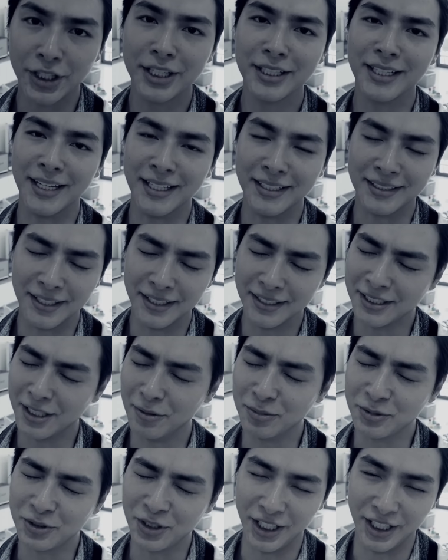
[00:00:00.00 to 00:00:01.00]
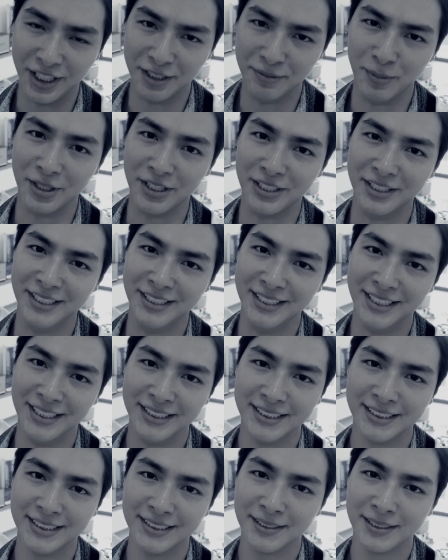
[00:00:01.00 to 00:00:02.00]
chuyến này tới công chuyện này mọi người ơi
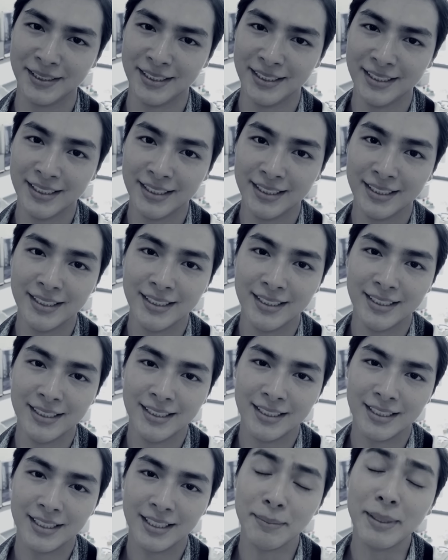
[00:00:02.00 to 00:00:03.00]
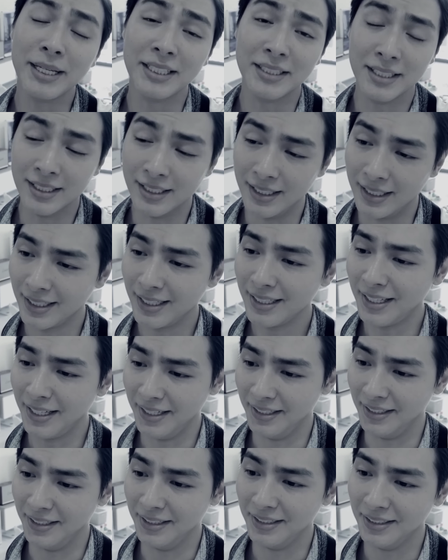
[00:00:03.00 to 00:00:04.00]
nó bình thường á
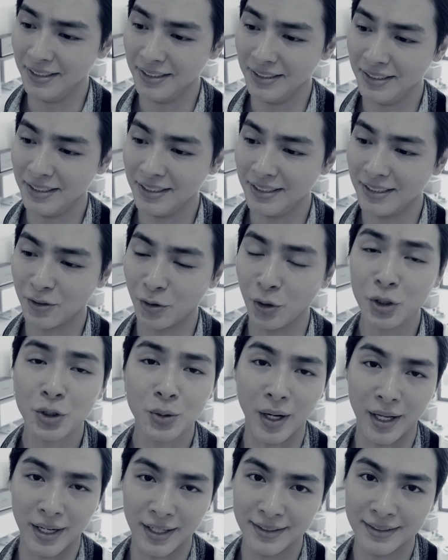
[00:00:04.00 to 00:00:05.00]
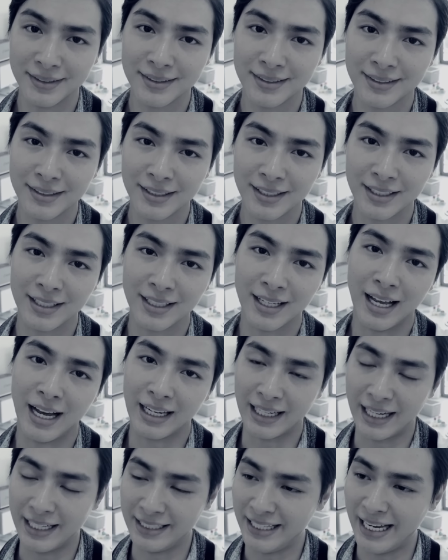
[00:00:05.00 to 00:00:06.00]
thì cuối tuần là
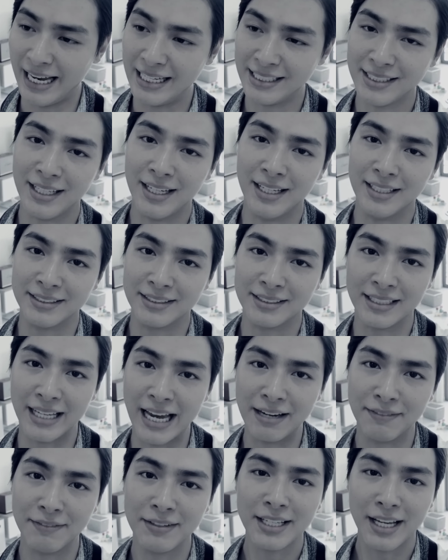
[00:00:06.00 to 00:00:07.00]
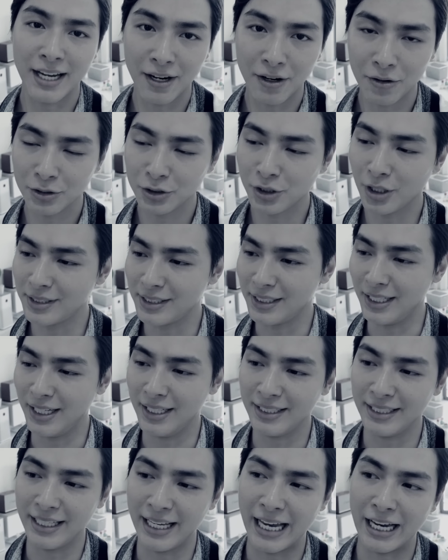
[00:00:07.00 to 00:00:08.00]
cả nhà sẽ ở nhà với nhau cho xì ở
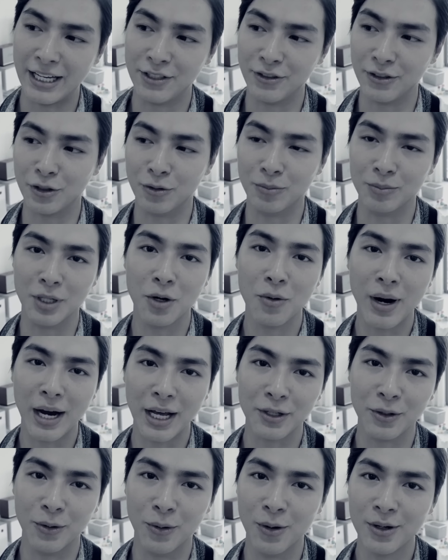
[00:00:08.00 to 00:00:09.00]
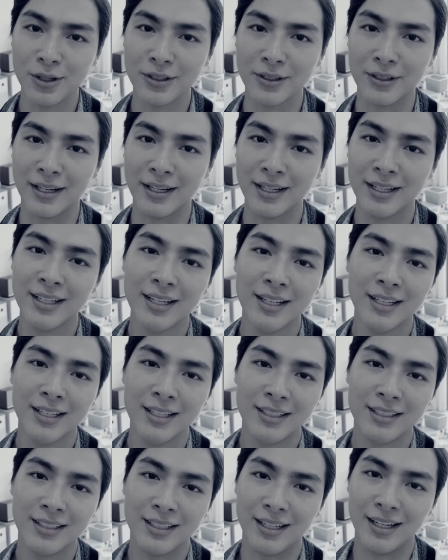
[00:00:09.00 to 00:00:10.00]
nhà rồi cùng nấu ăn uống rồi
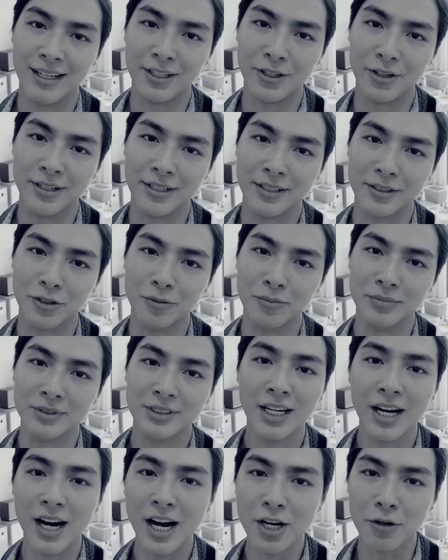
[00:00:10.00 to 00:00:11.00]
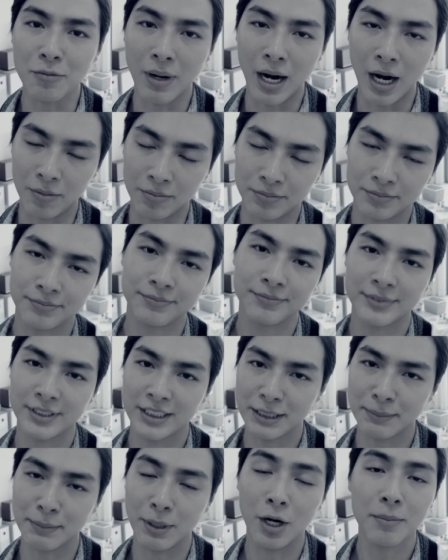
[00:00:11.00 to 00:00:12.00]
à, rồi cùng chơi cùng học
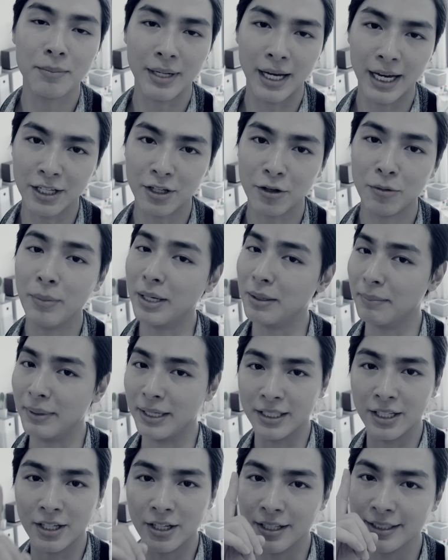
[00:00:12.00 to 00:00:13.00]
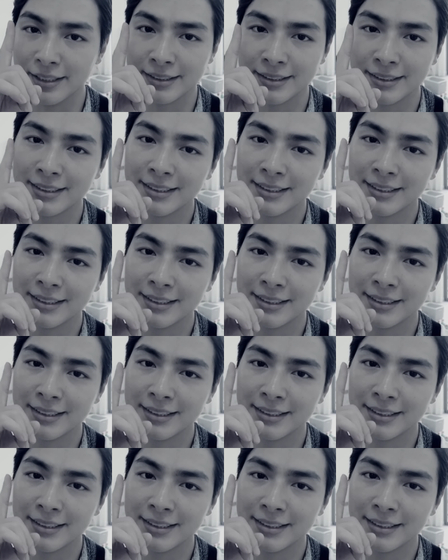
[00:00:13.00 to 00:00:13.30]
nhưng mà hôm nay có mình mình thôi